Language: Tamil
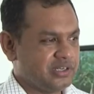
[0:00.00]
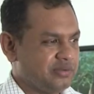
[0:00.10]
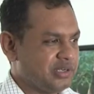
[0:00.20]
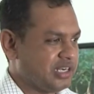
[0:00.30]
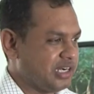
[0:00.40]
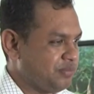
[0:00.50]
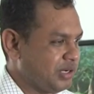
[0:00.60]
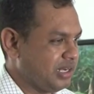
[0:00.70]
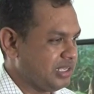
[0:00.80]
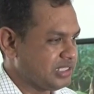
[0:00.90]
வேண்டும் என்ற
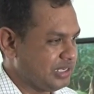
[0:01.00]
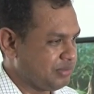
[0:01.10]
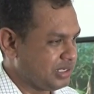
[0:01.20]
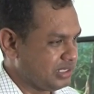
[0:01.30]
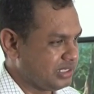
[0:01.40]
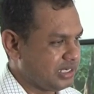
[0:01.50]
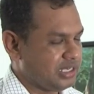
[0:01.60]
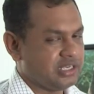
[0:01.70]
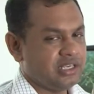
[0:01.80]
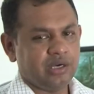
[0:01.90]
அடிப்படையிலே செயல்படுகின்ற
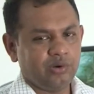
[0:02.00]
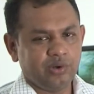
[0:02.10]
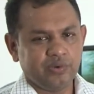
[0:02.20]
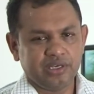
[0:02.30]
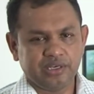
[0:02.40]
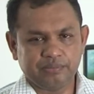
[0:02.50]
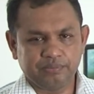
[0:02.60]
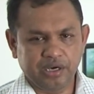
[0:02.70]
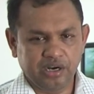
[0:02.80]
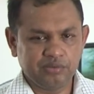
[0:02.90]
கௌரவ
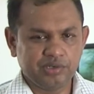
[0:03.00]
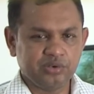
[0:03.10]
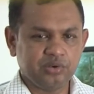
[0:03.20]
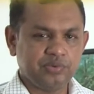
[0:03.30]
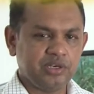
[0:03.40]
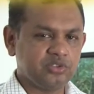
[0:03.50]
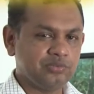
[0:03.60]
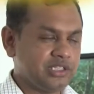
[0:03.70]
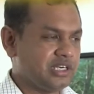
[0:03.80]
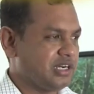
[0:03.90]
பாராளுமன்ற உறுப்பினர்
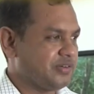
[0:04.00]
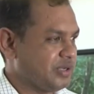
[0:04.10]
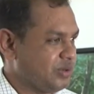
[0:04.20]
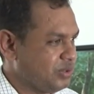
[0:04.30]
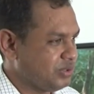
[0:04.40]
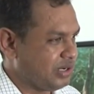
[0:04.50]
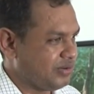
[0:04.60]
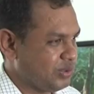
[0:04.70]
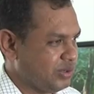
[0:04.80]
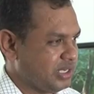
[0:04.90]
சுமந்திரன் அவர்களோடு
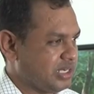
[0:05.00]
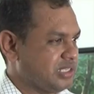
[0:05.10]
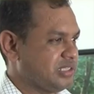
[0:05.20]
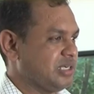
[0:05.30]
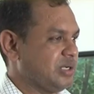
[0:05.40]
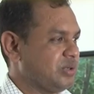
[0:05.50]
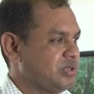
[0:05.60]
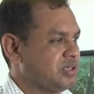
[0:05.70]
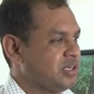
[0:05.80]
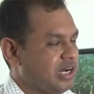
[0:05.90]
அவர்களுடைய
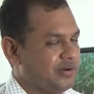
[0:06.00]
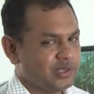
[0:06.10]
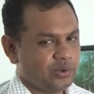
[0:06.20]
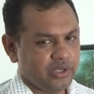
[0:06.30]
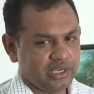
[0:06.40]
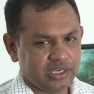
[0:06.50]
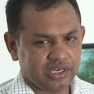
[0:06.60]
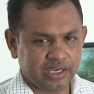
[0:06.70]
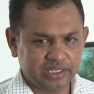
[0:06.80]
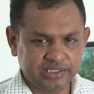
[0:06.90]
கருத்துகளோடு அவர்களுடைய
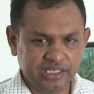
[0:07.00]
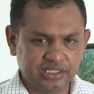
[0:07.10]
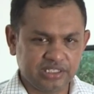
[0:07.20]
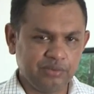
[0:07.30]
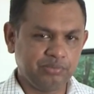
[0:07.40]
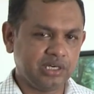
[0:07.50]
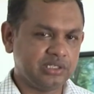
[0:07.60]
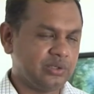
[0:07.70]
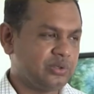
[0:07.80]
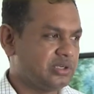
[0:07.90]
அரசியல்
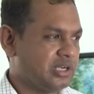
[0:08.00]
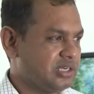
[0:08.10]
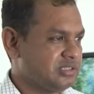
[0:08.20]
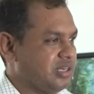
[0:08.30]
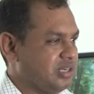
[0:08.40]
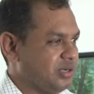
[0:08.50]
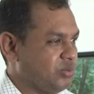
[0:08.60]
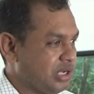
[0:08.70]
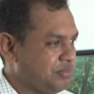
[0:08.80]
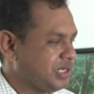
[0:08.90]
செயல்பாடுகளோடு நான்
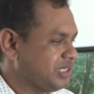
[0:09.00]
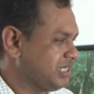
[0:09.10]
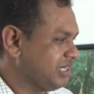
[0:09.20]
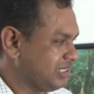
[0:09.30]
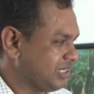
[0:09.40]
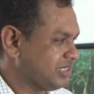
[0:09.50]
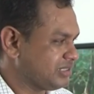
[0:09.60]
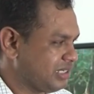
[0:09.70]
உடன்பட்டு செல்கின்றேன்